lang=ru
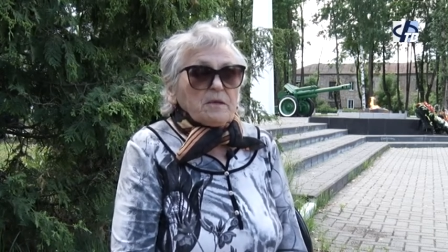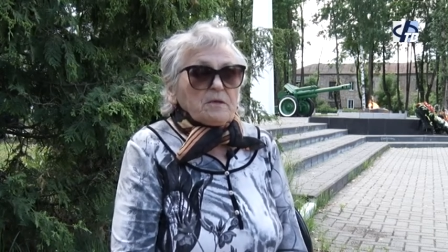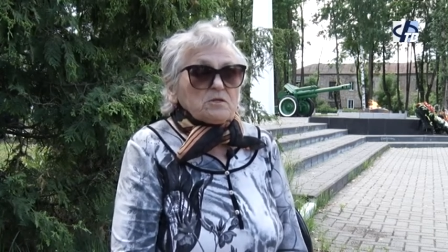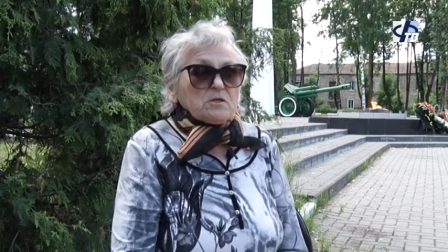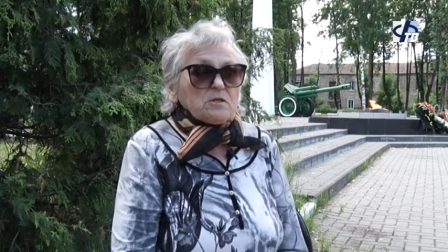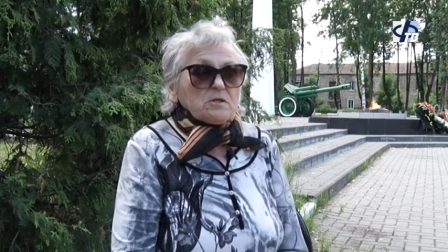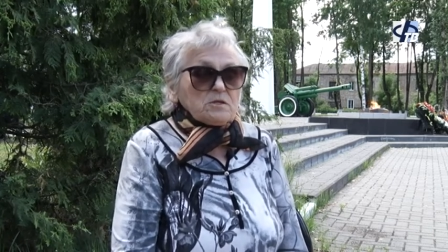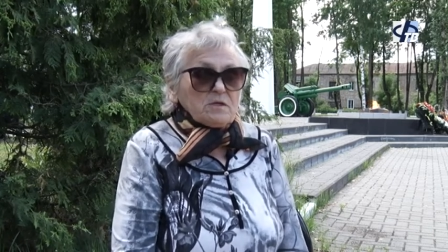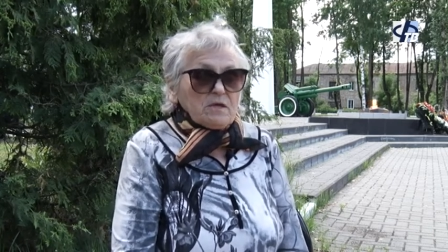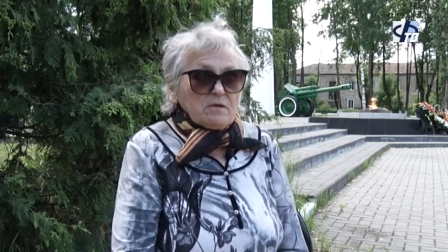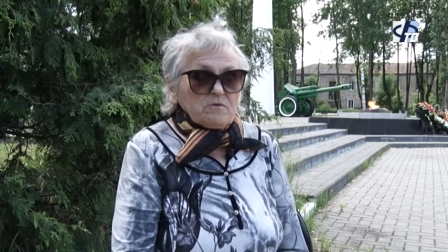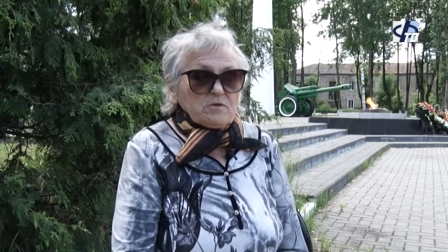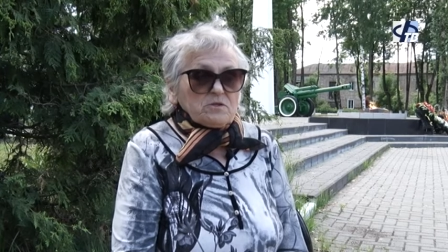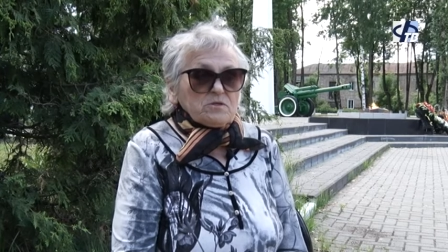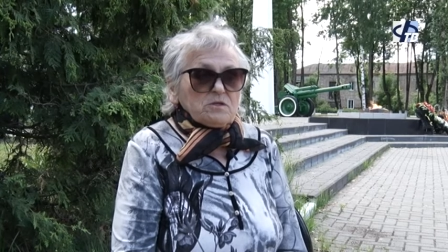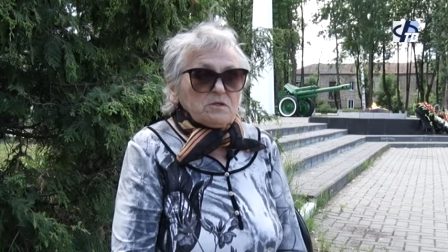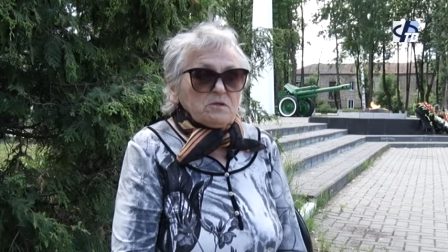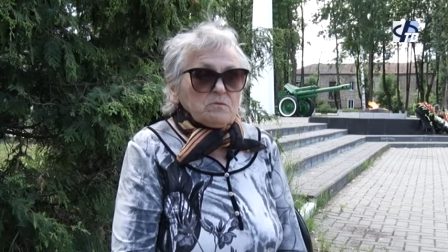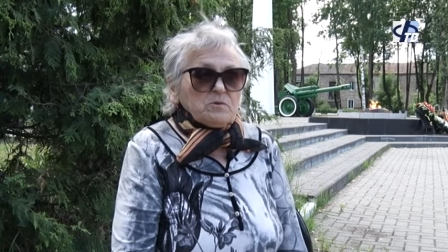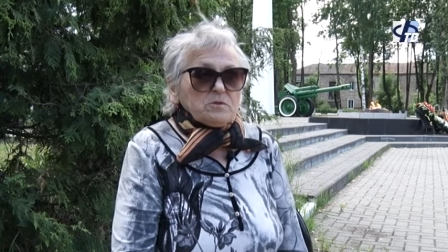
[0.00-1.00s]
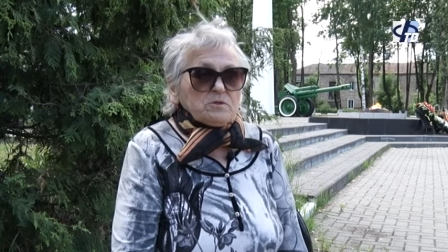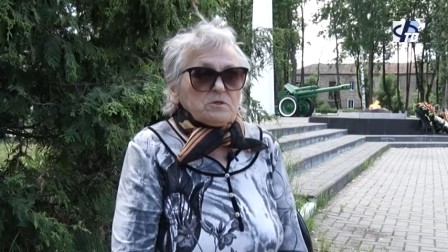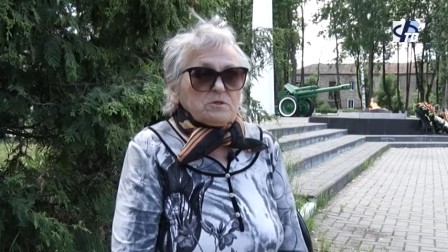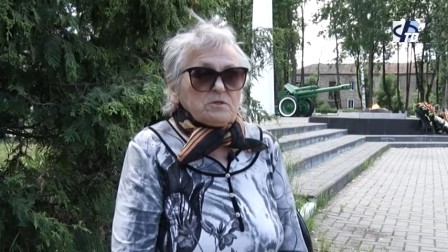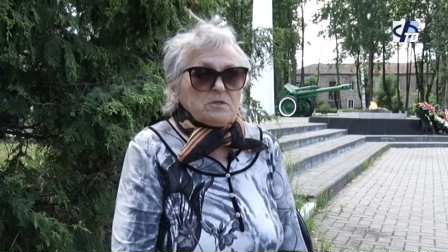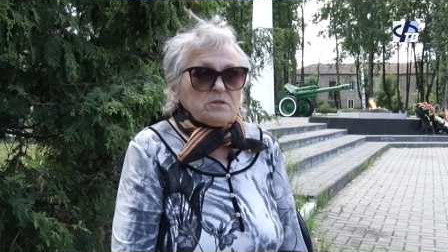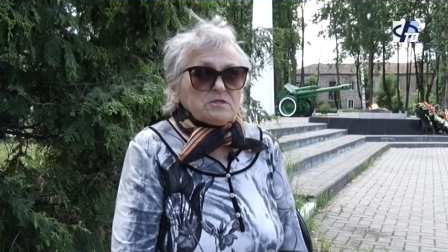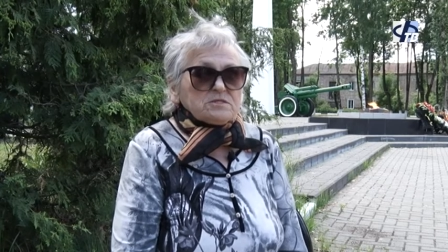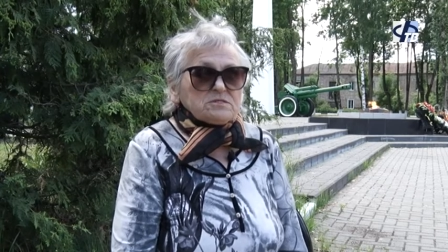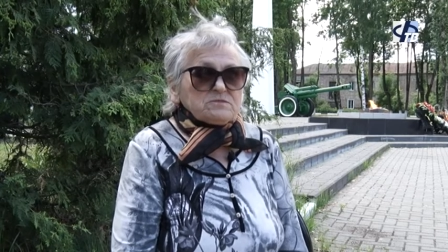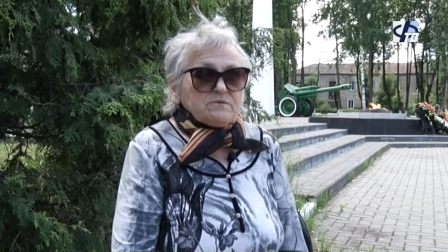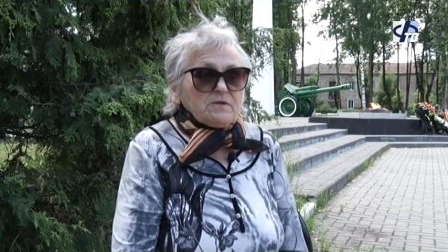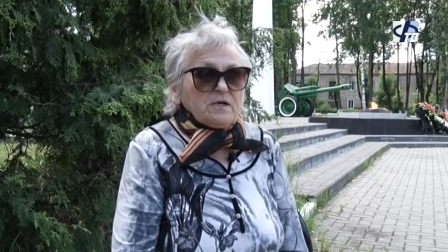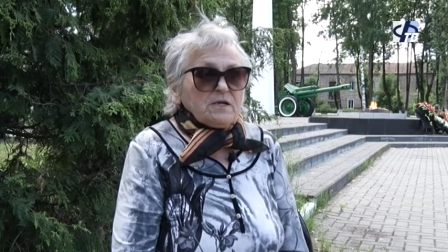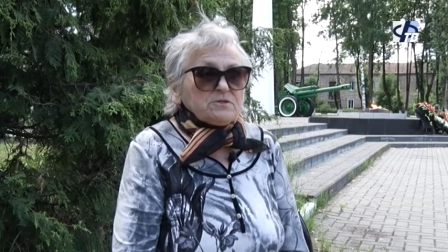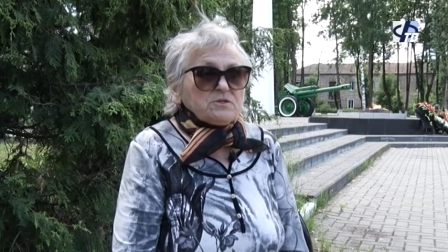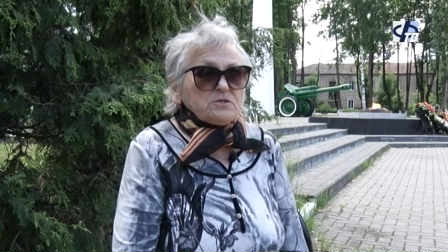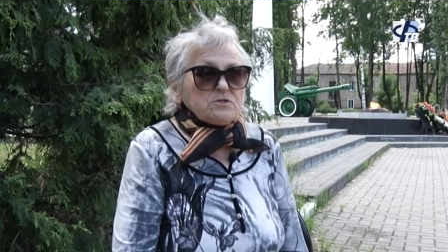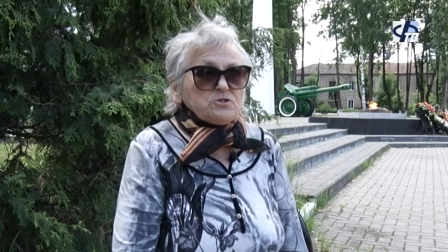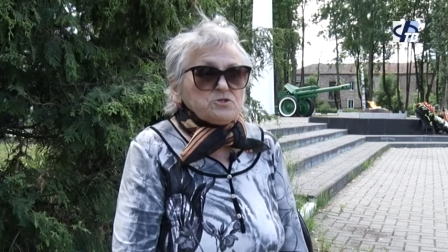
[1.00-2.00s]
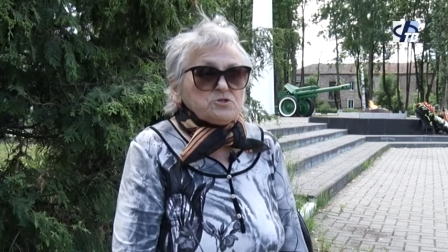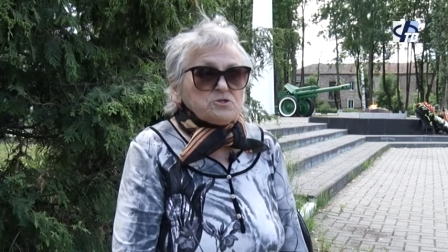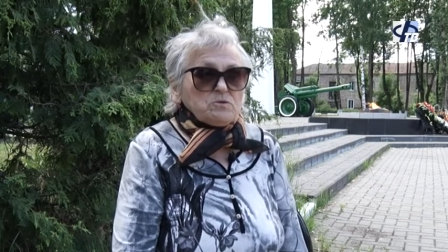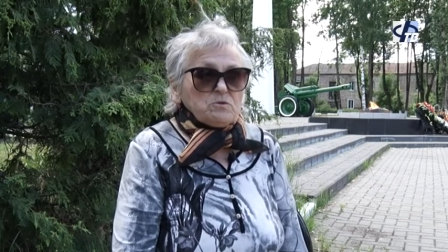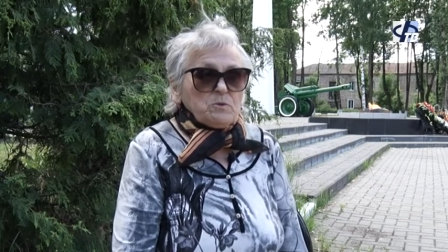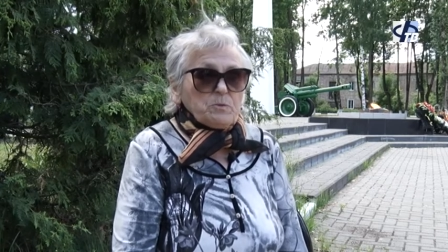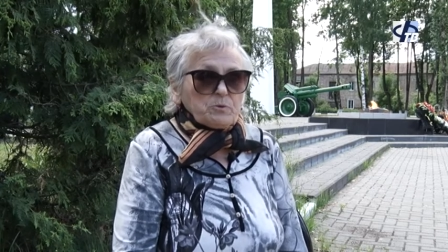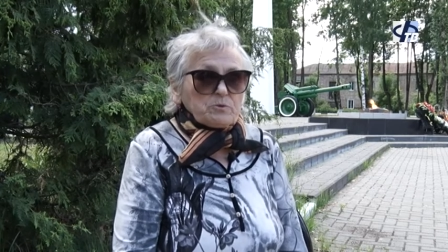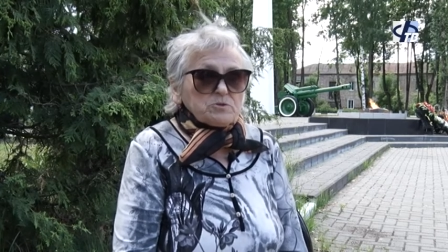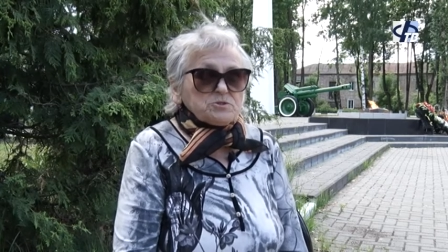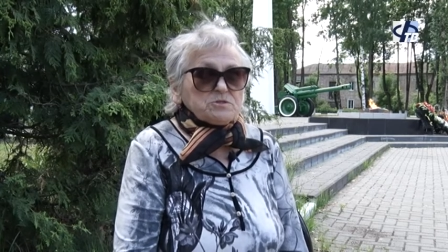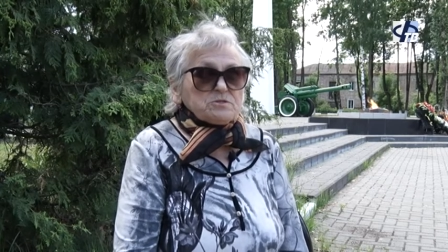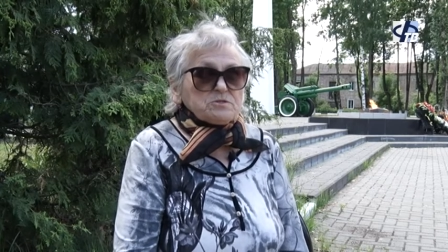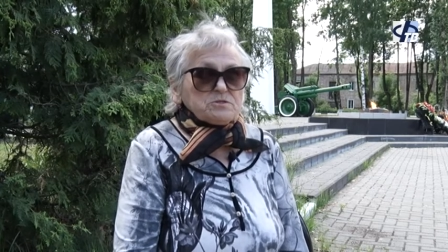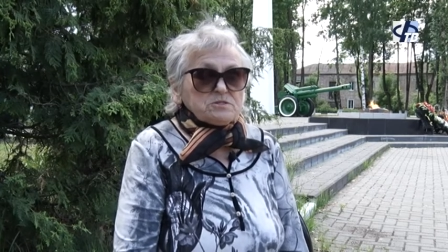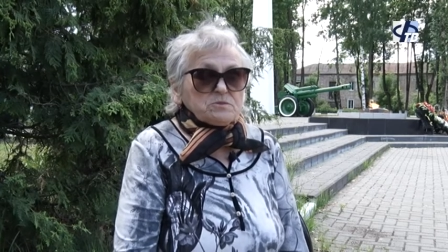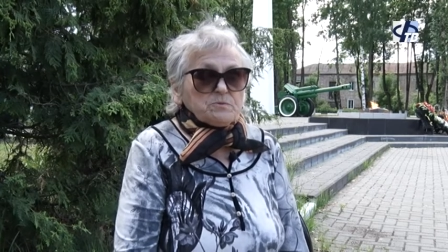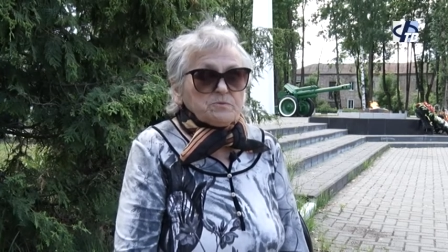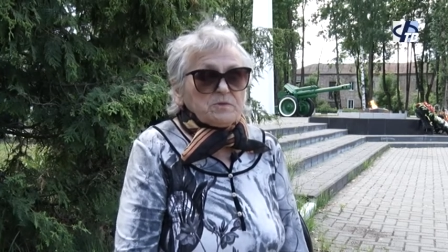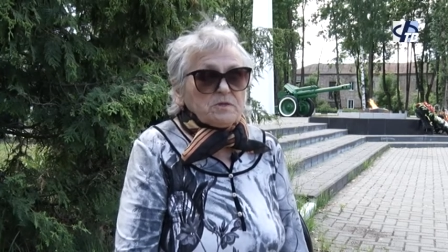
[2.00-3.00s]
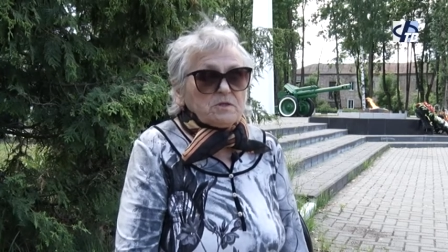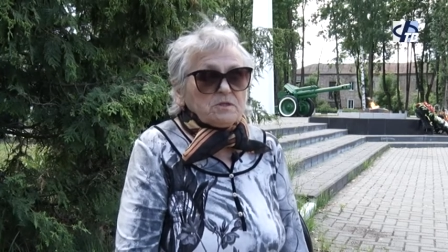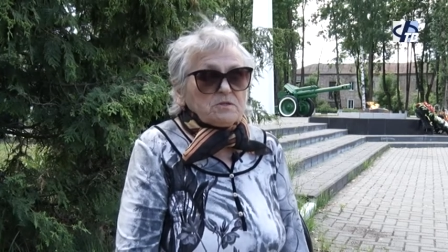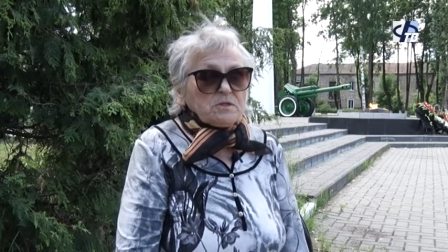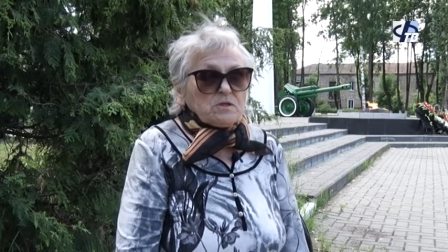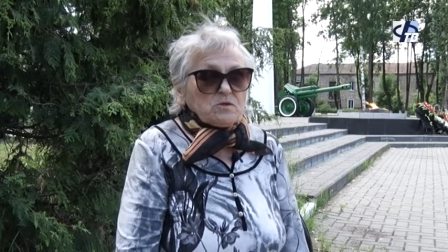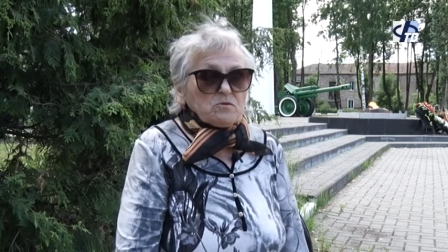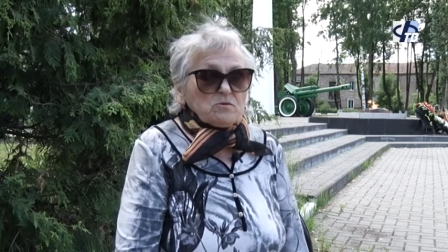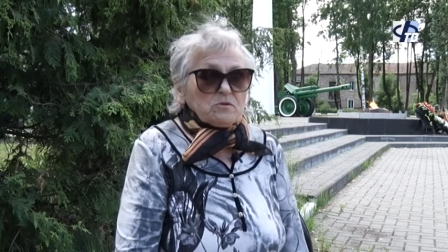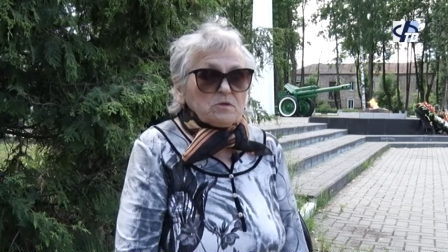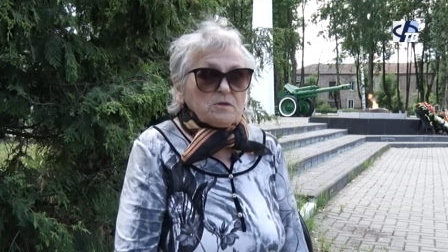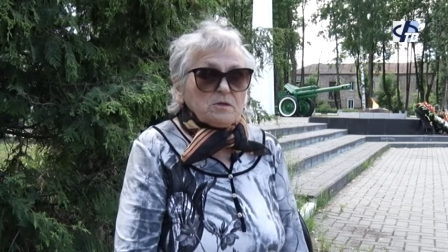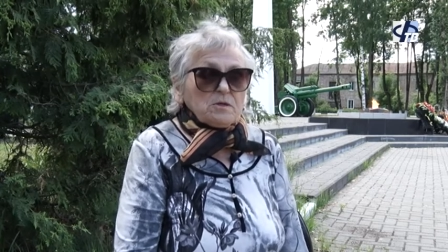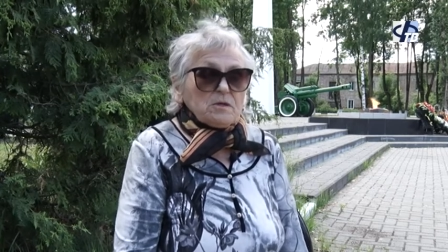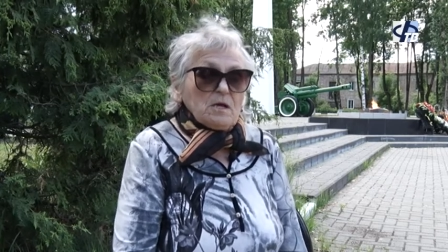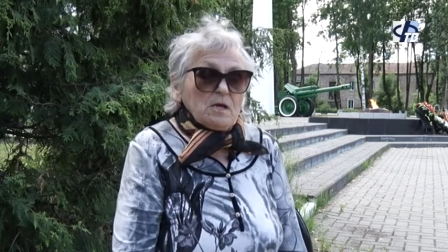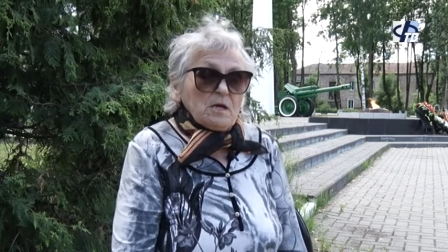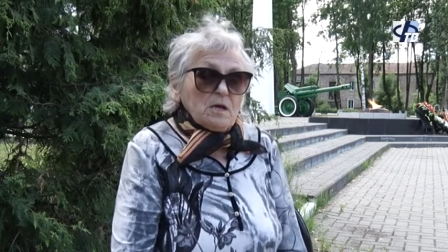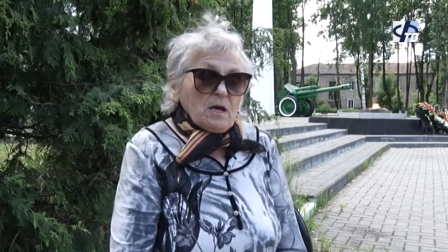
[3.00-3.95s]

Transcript: Тогда ведь не было ни асфальта, ничего, просто насыпная дорога.